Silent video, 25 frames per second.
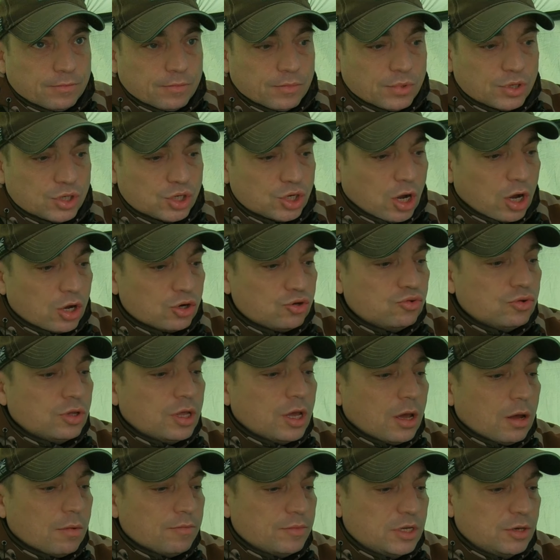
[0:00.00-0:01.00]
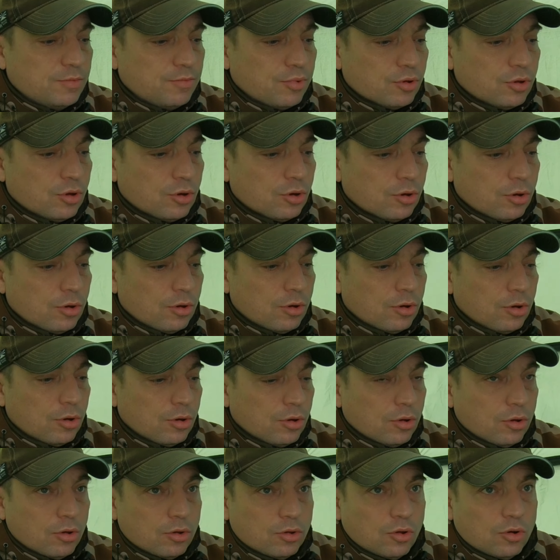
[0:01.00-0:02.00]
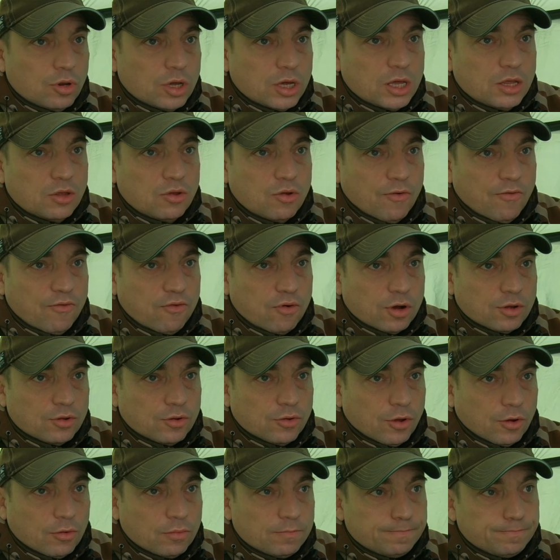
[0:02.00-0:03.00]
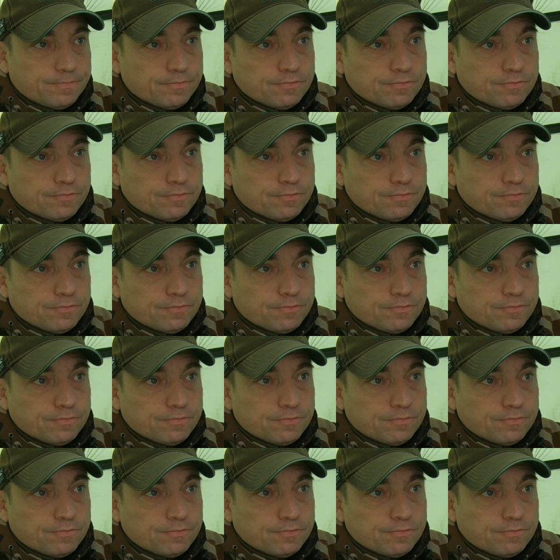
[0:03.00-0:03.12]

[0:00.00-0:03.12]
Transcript: J'ai rajouté un petit peu de, de, liquide de foie dedans.